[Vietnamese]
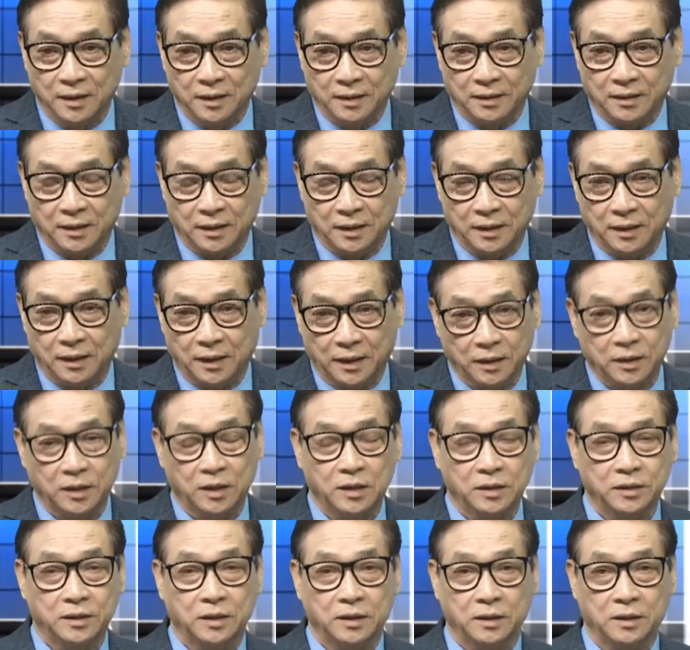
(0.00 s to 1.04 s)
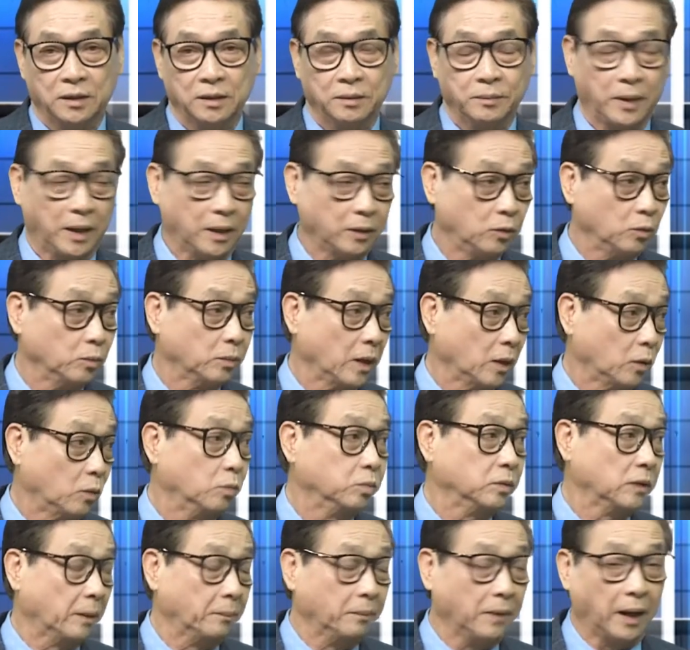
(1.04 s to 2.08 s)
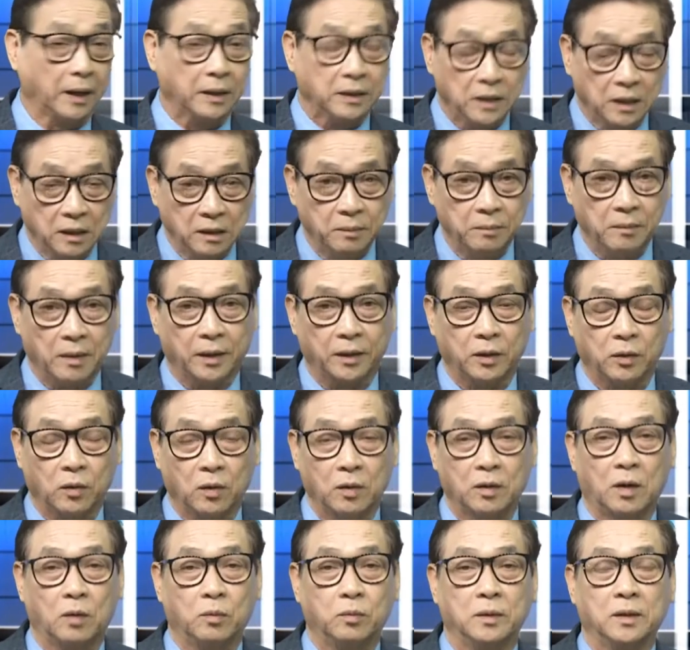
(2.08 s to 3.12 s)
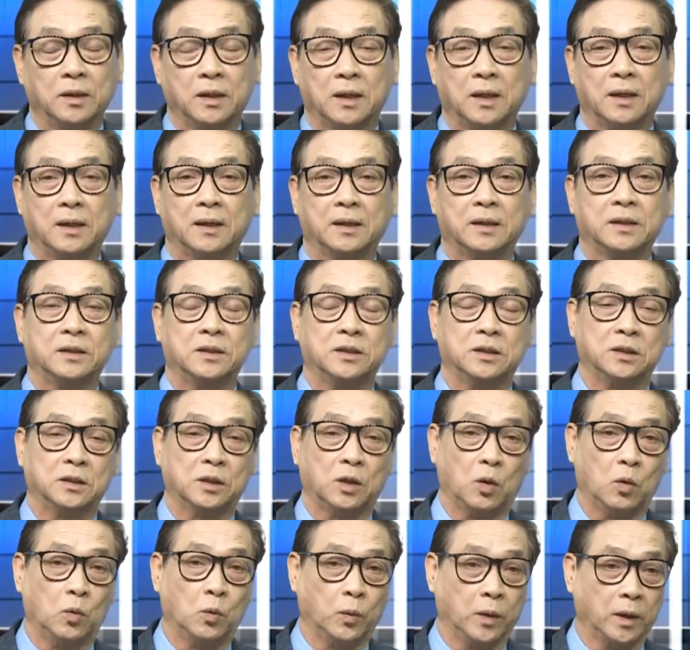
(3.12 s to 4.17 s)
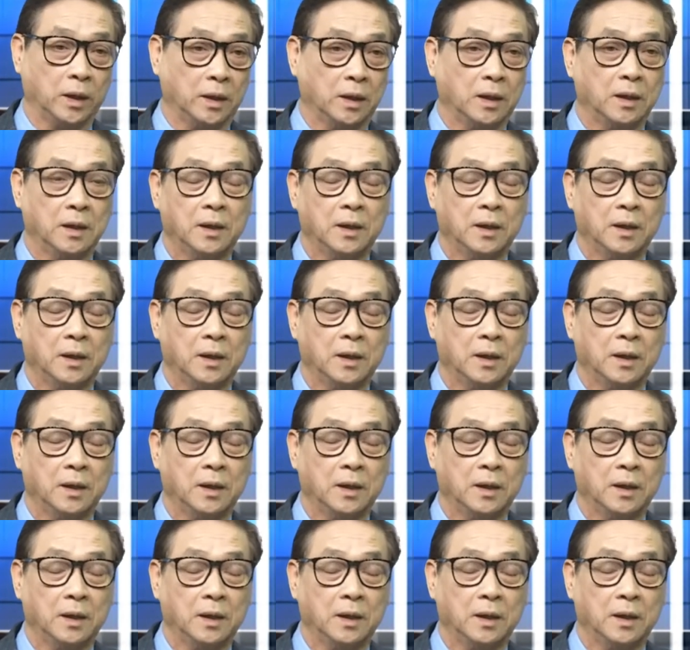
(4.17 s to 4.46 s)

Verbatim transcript: thì cái chương trình đức mẹ chúng ta cũng chậm lại nhưng mà điều đó không có nghĩa là cái sự cầu nguyện